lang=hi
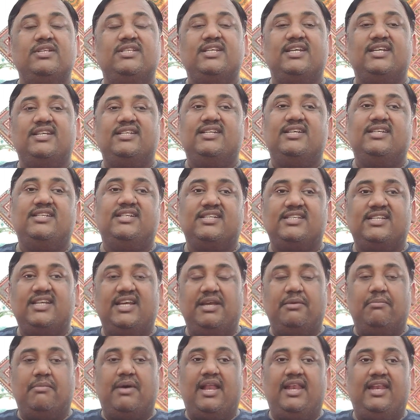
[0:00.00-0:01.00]
में चेंज है जैसे
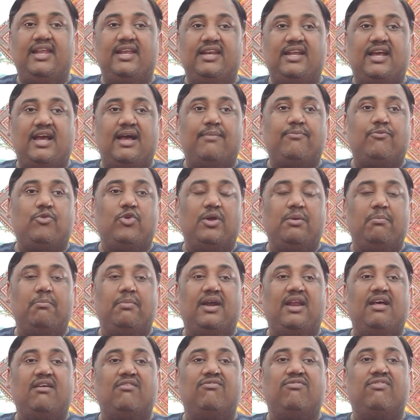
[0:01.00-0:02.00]
हिमालयन का आपको एक
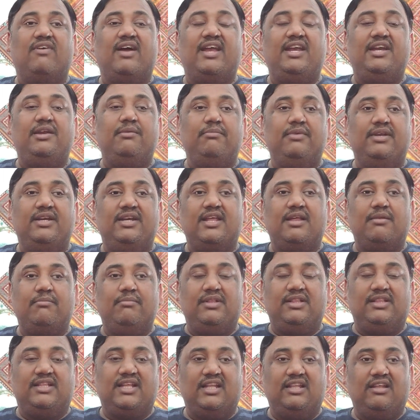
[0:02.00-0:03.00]
बड़ा वाइड मीटर
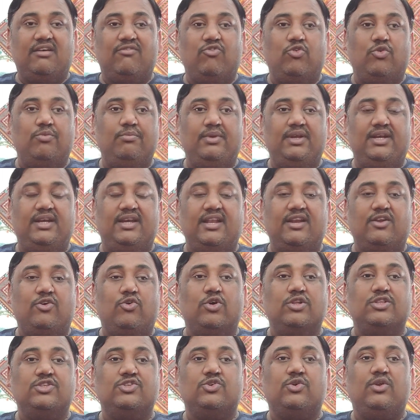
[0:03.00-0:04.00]
मिलता था वो मीटर
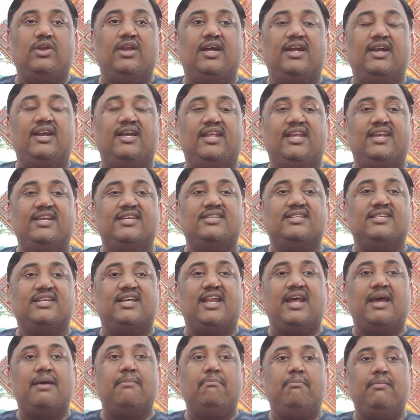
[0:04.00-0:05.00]
कंसोल हट के
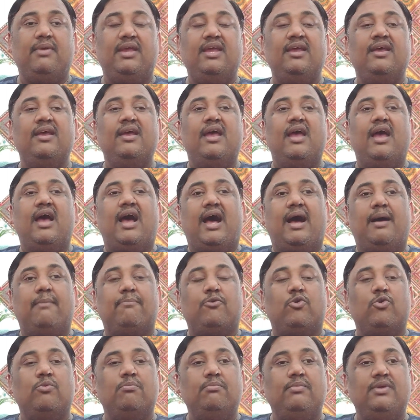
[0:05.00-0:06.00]
स्क्रैम में
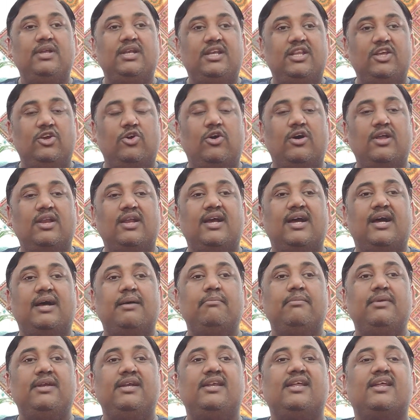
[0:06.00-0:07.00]
आपको मीटियोर का
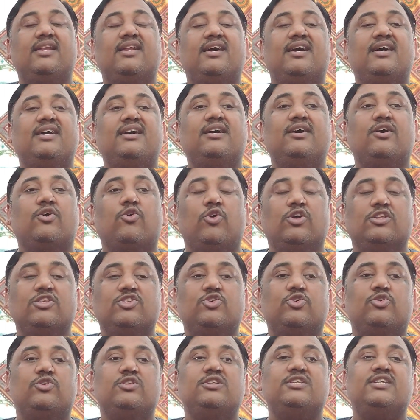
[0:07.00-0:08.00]
मीटर का
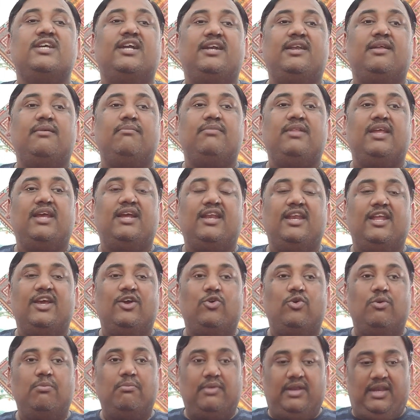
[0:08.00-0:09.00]
कंसोल सेटअप देखने
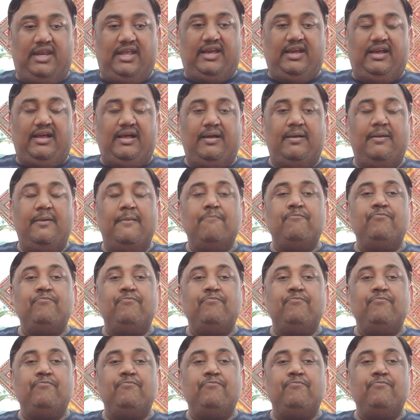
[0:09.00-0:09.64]
को मिलेगा